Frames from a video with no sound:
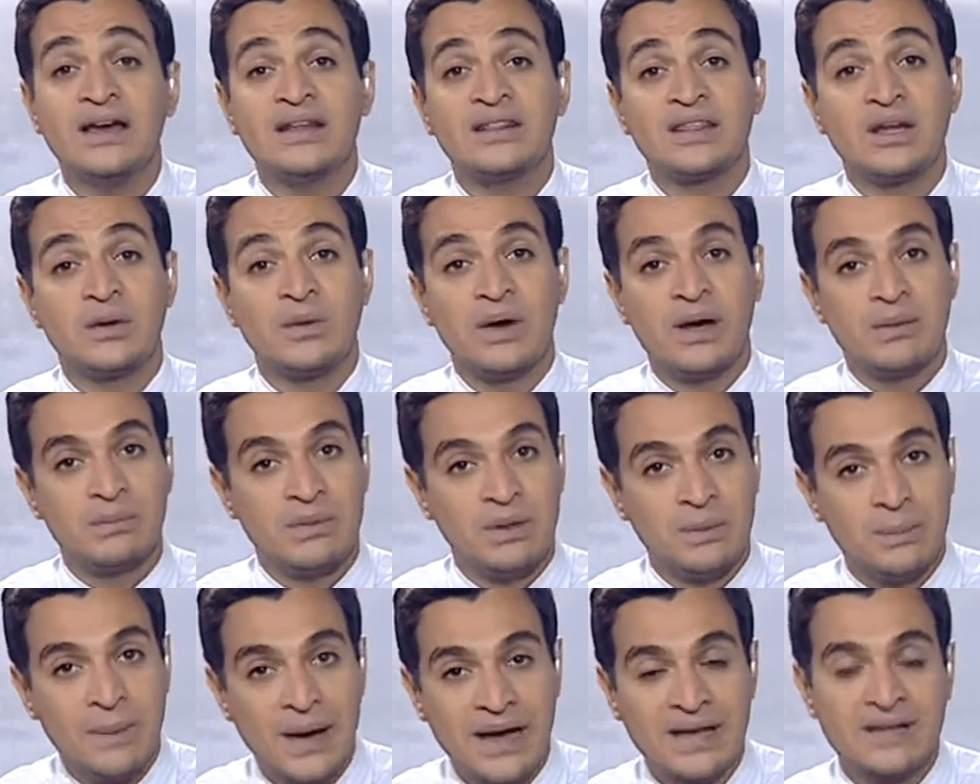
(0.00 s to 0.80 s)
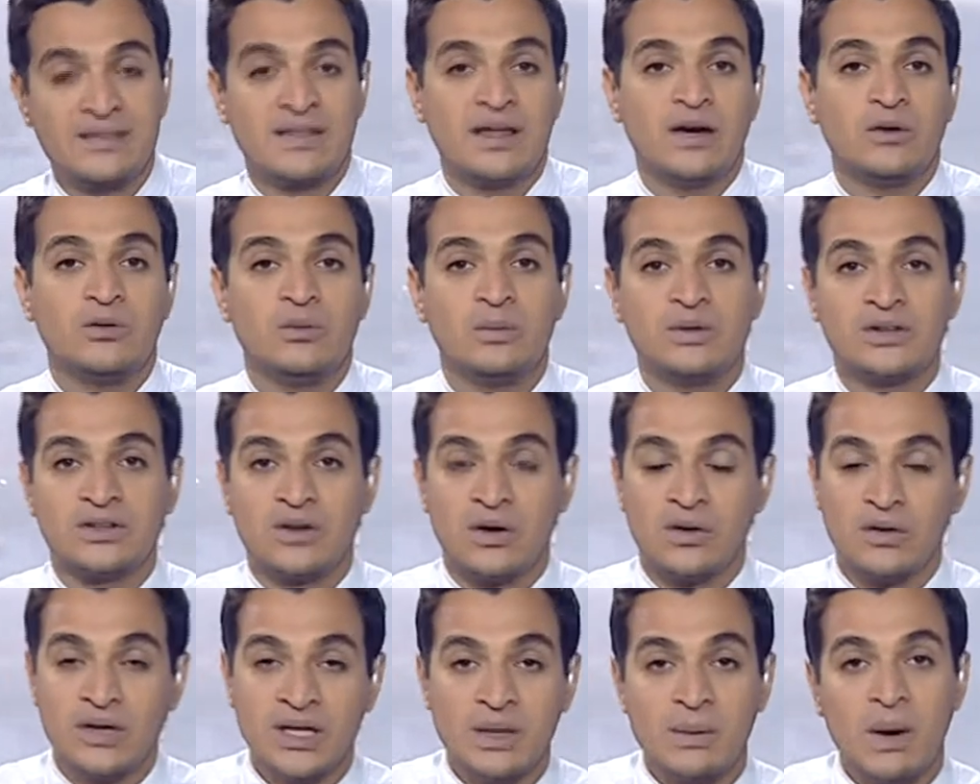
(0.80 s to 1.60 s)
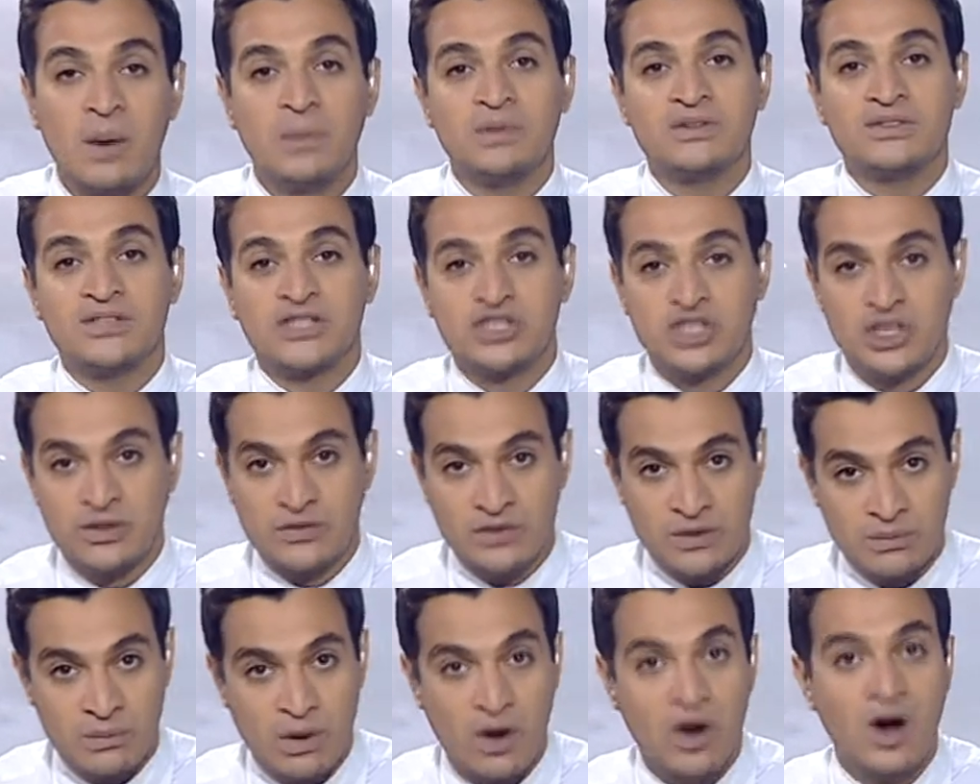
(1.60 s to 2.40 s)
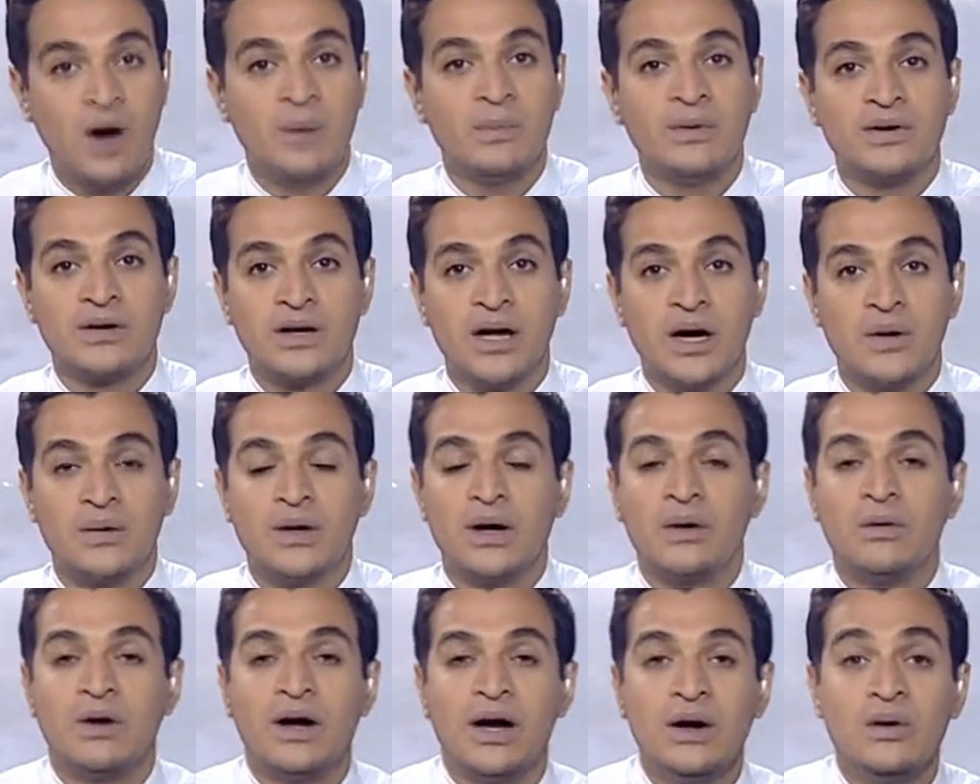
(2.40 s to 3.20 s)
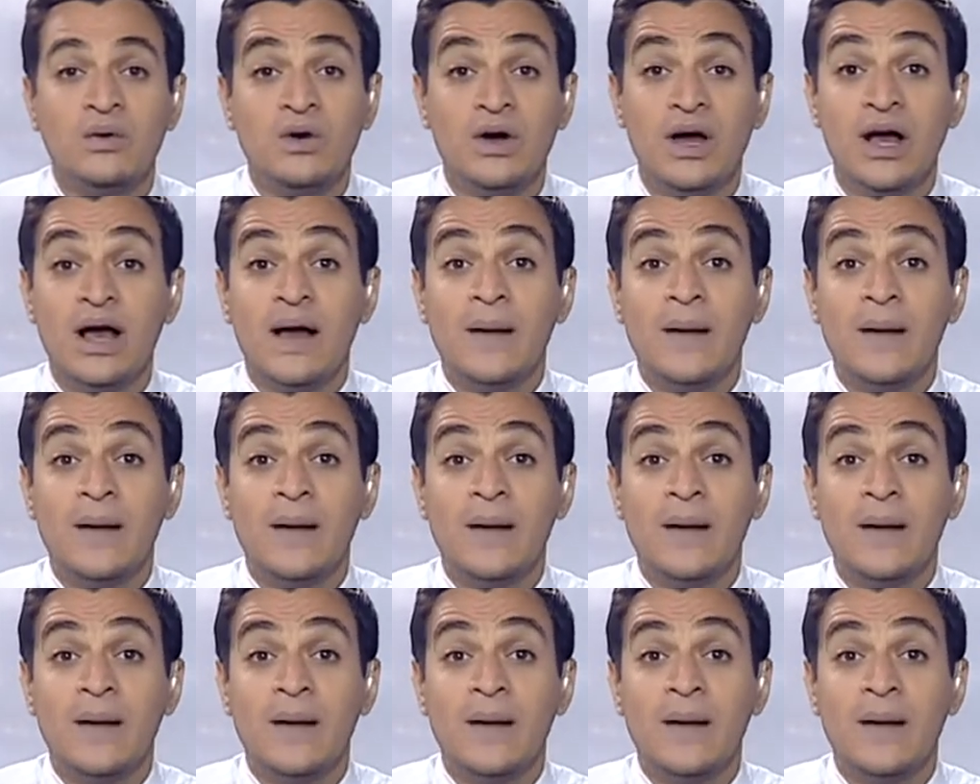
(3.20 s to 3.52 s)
سواء بالبحث او بالتنقيب او باستكشاف المقابر او او او